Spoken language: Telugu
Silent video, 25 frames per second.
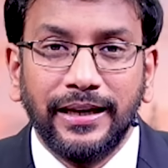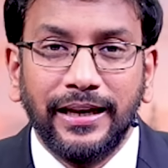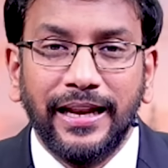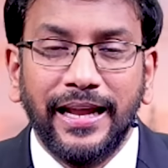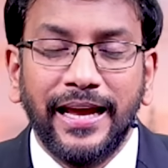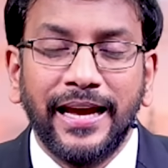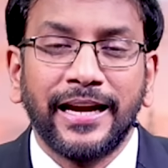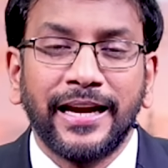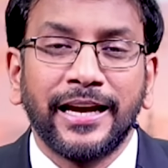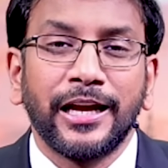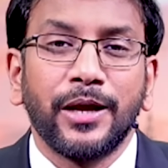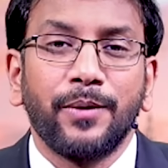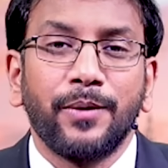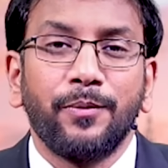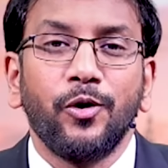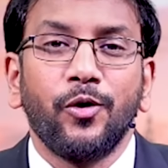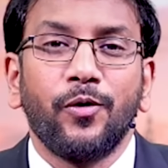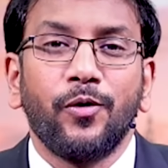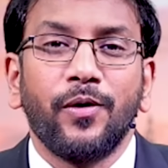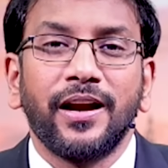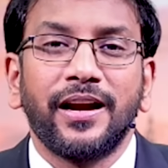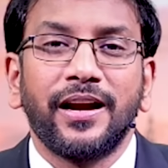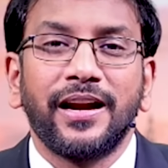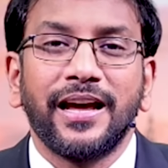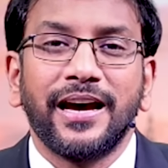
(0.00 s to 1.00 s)
లేఖనముల
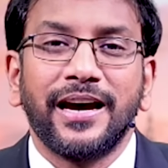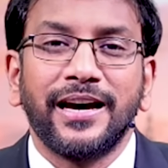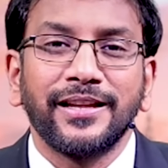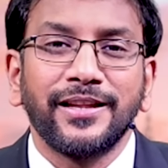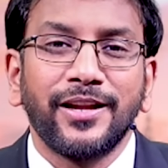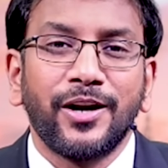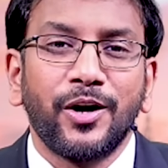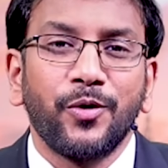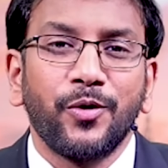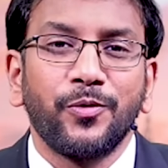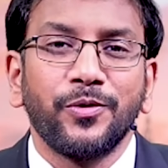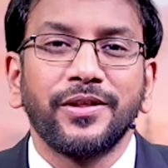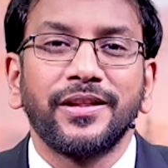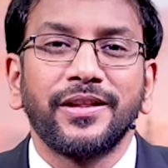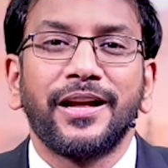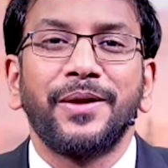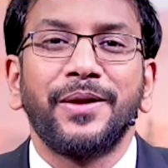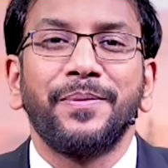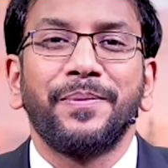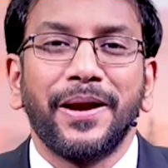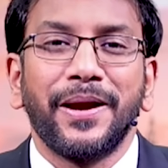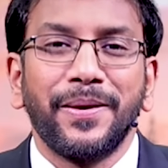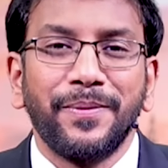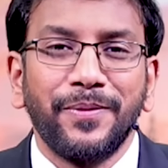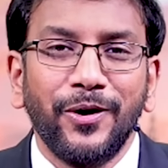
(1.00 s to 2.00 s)
వలన ఆదరణ ఉందని
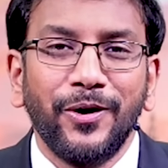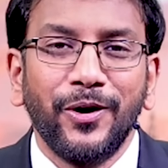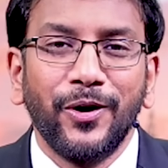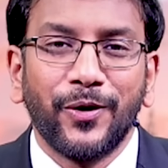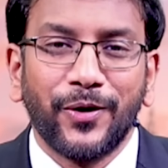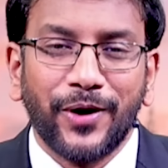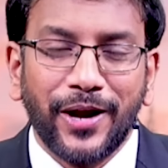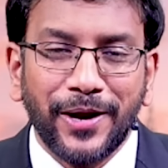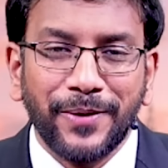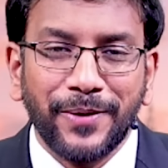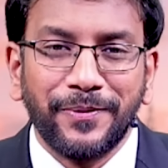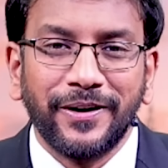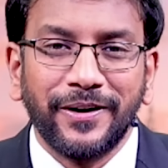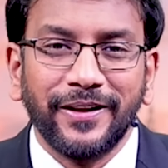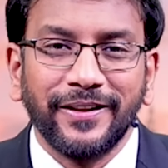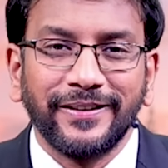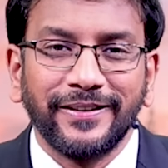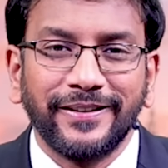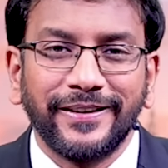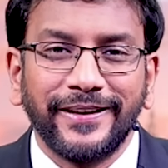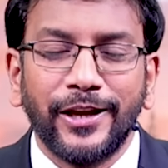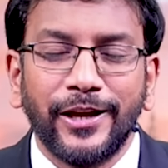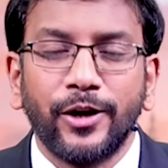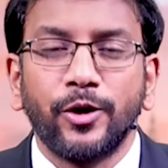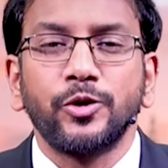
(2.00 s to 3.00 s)
బైబిల్లో రాయబడింది
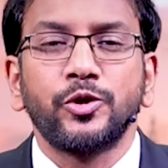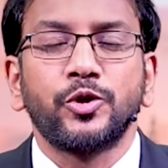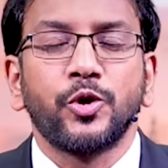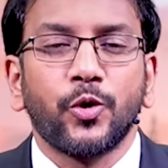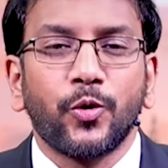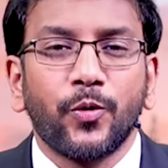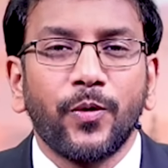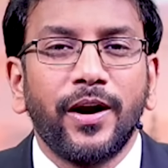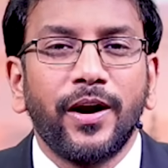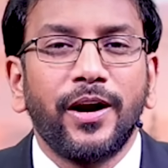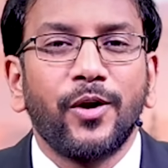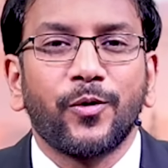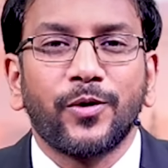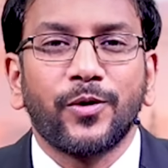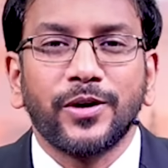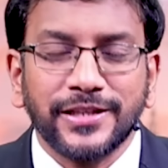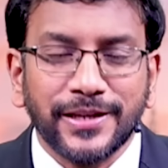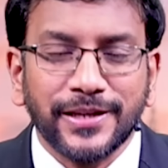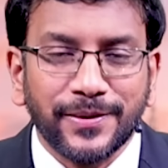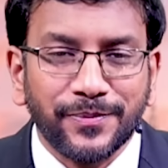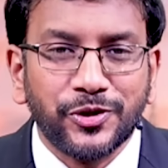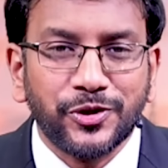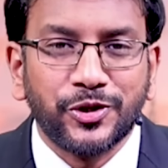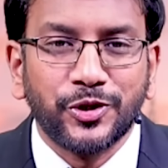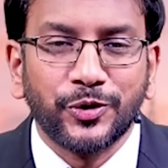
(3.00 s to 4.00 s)
ఈరోజు ఒకవేళ ఒక
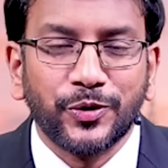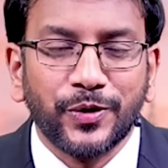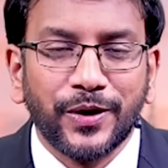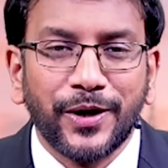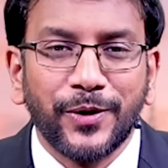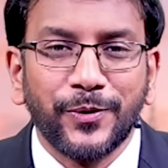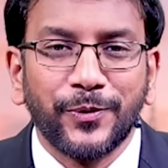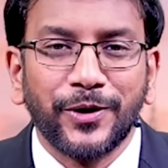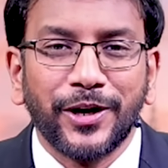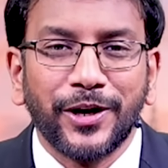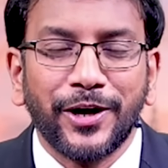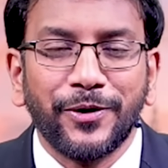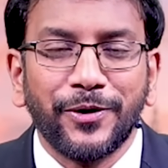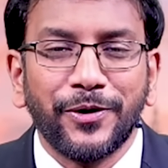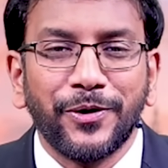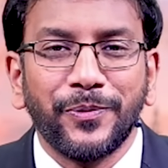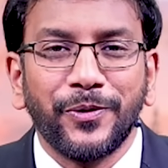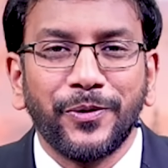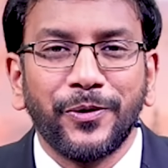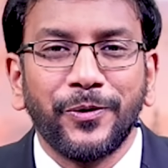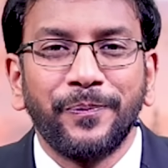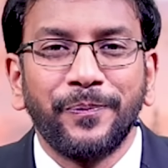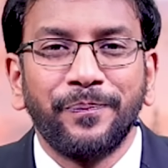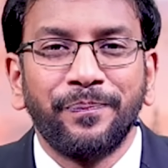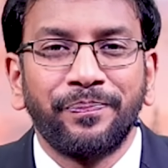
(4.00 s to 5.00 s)
సమస్యతోనే ఉన్నావేమో